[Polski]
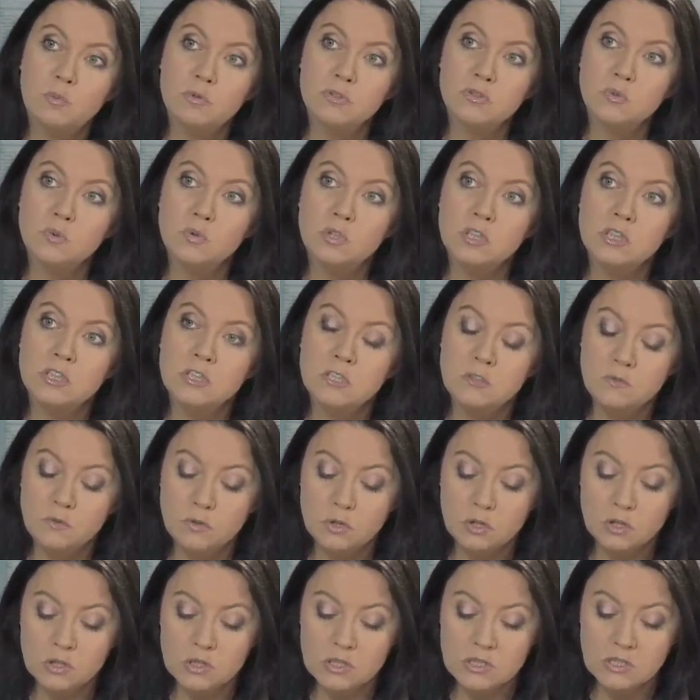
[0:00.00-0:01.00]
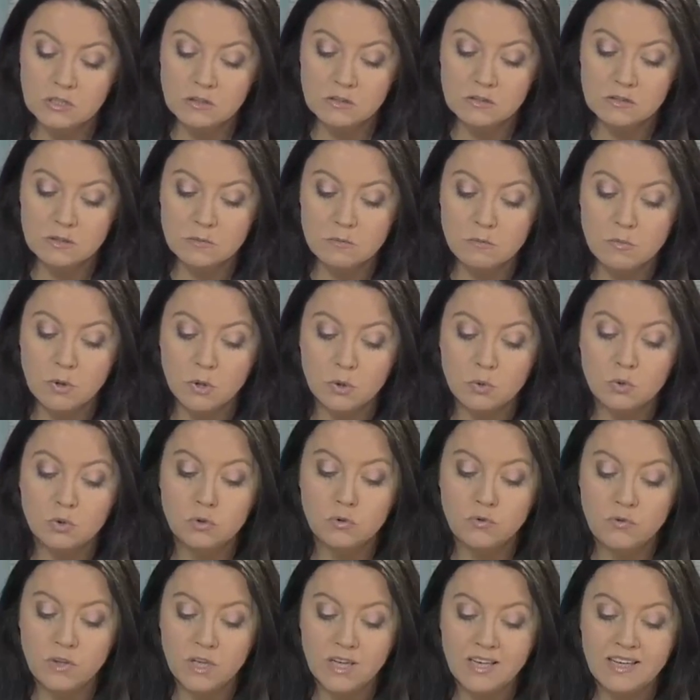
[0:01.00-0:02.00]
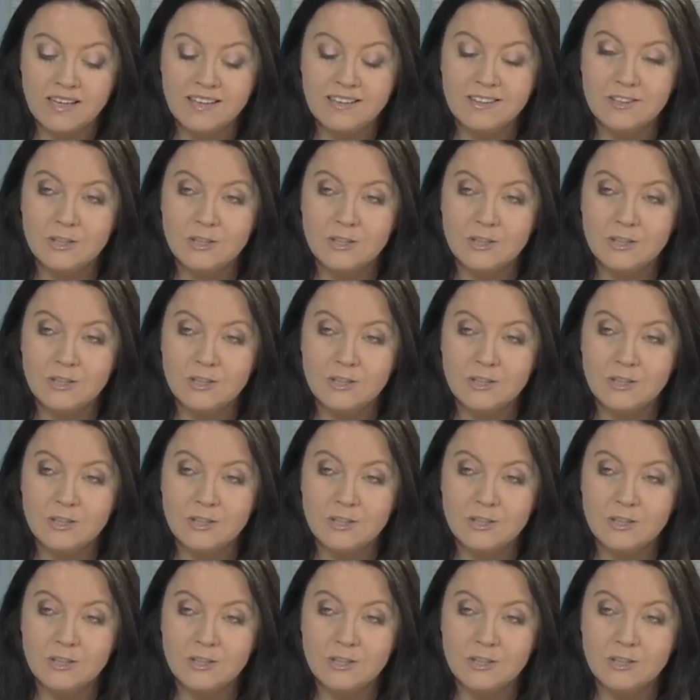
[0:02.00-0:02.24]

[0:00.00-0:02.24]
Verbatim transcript: posłuszeństwo rządzącym, bo już wie,